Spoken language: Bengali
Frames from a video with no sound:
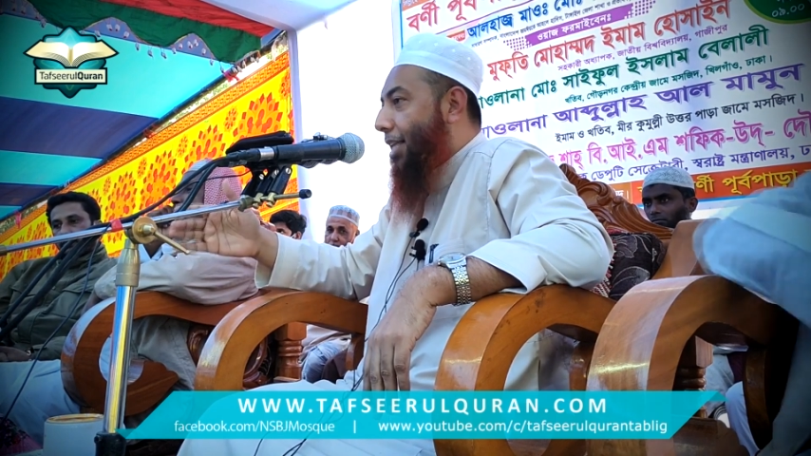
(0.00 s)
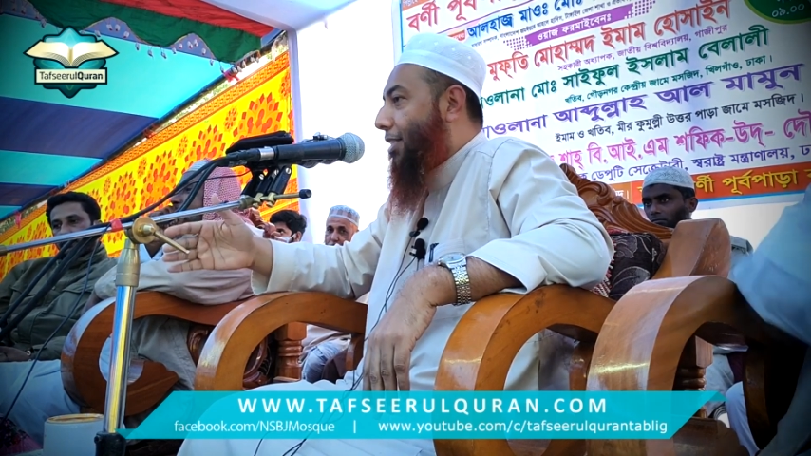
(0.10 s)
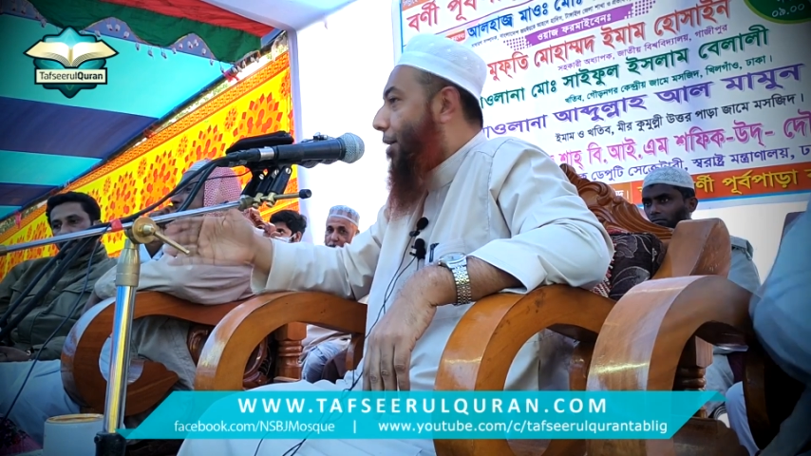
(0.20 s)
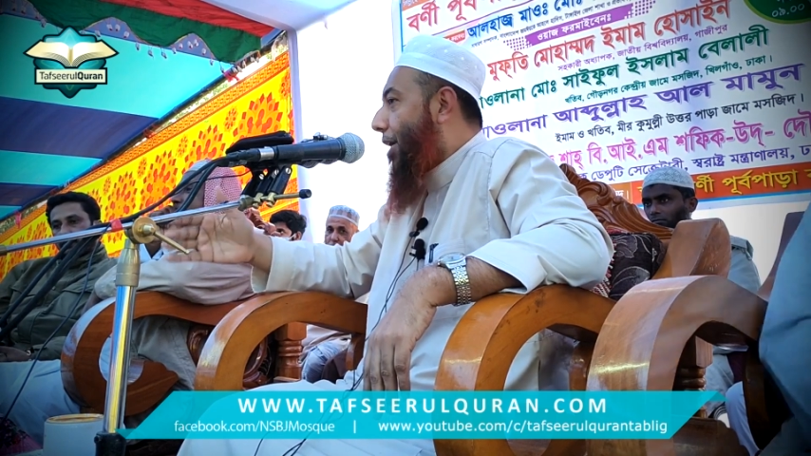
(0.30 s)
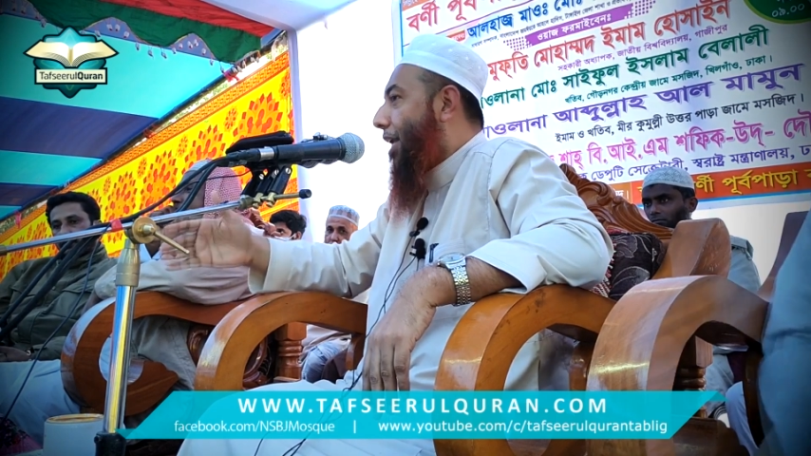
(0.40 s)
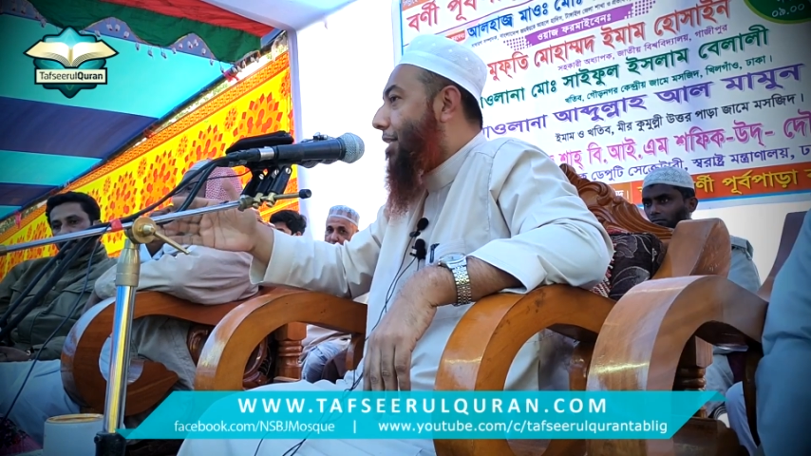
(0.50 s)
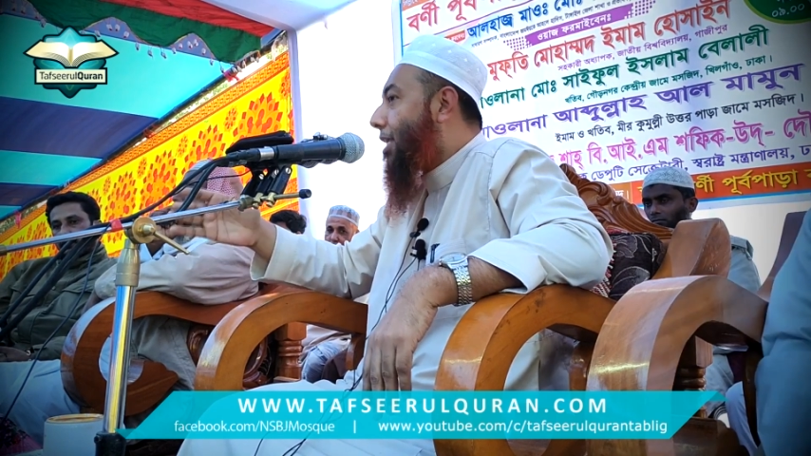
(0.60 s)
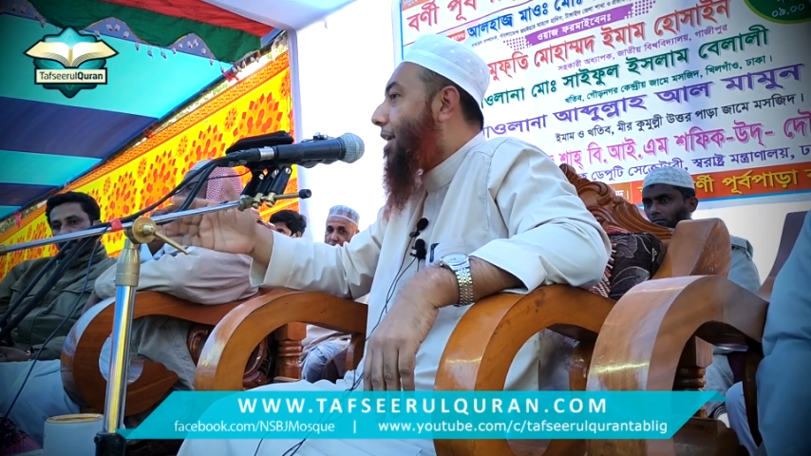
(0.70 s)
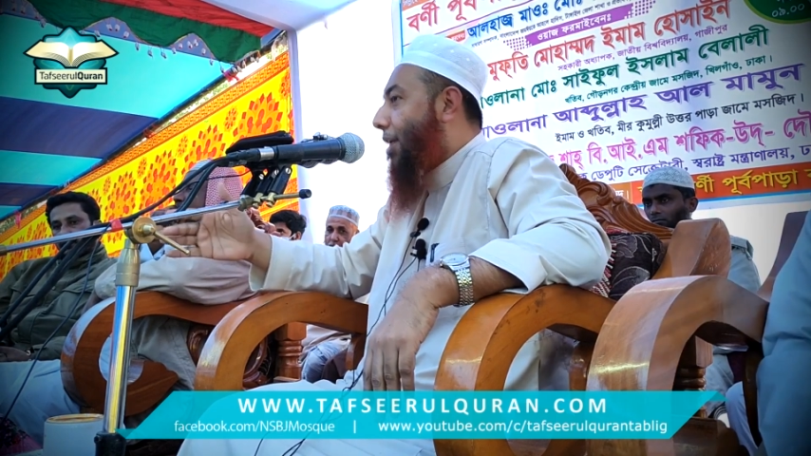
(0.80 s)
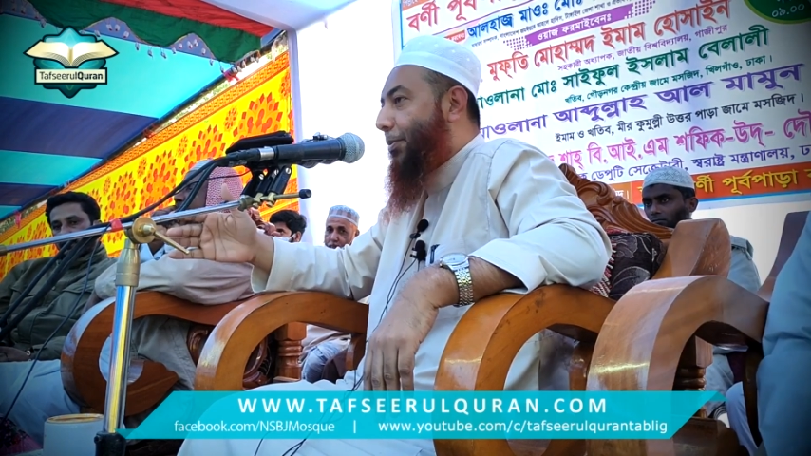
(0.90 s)
আজকে
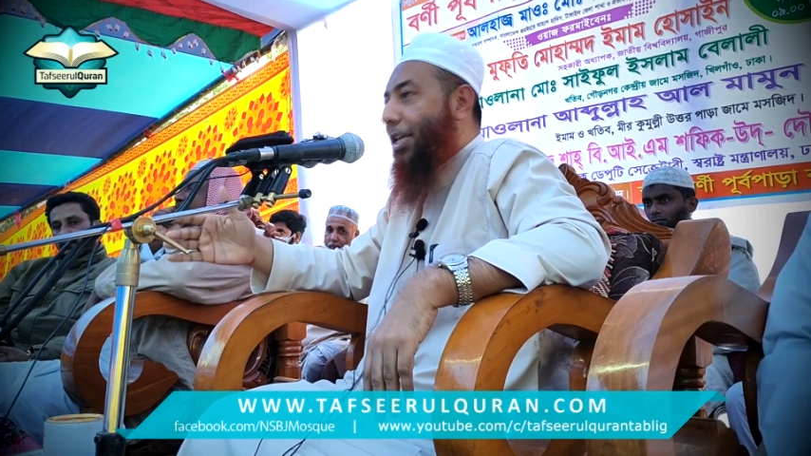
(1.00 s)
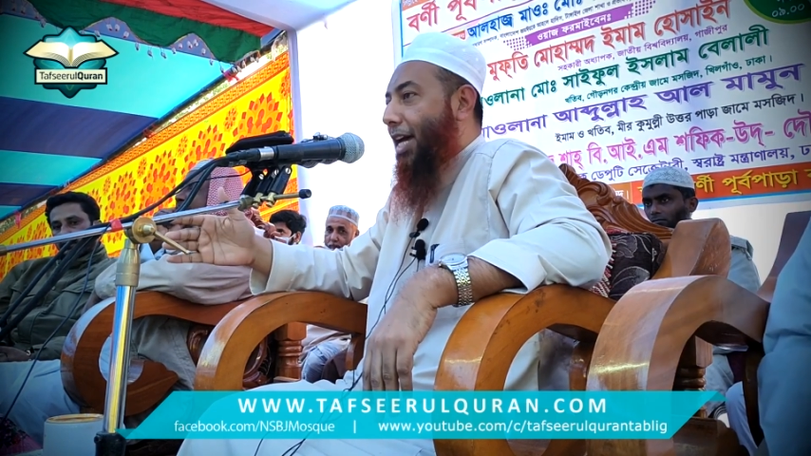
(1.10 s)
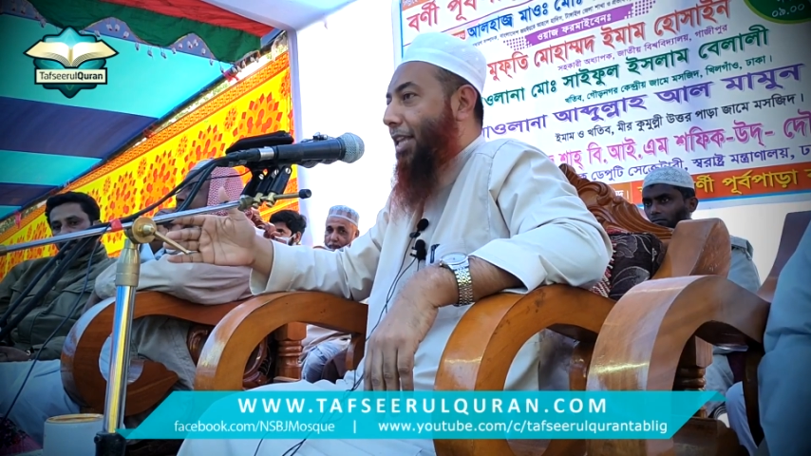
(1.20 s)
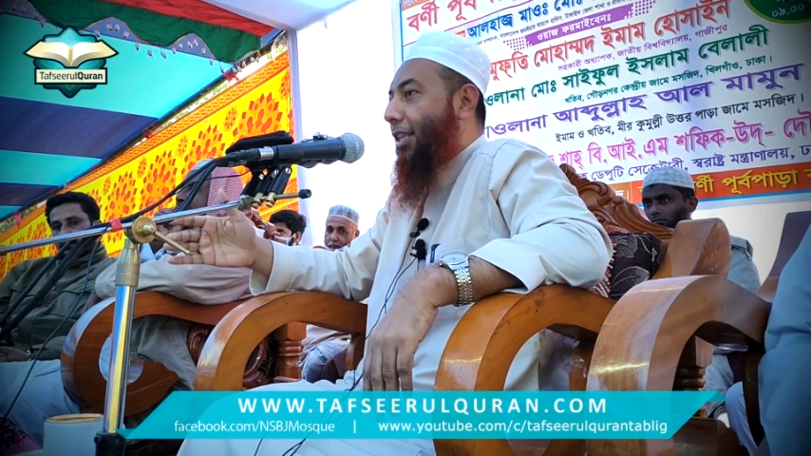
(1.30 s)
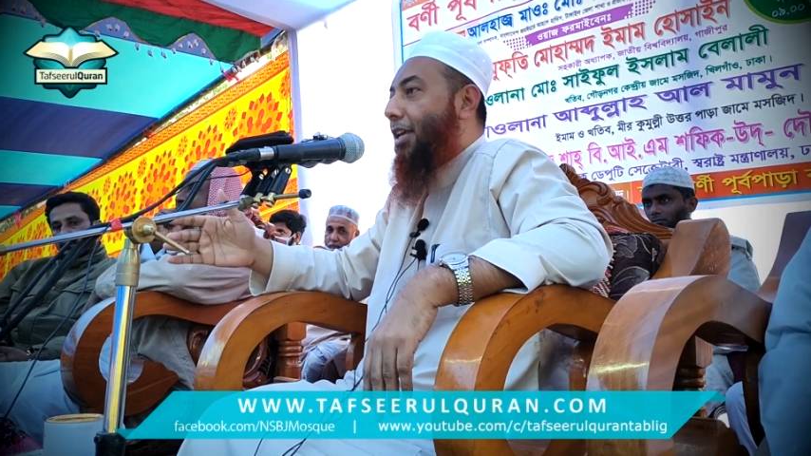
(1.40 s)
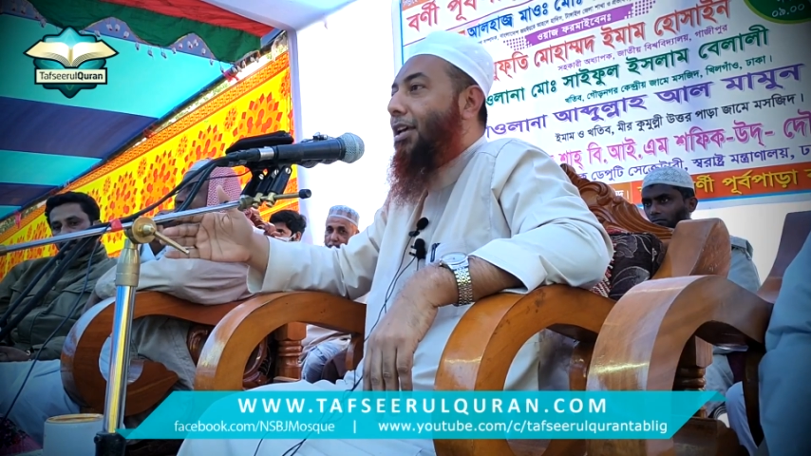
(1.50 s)
বানাইছে এটা বেদাত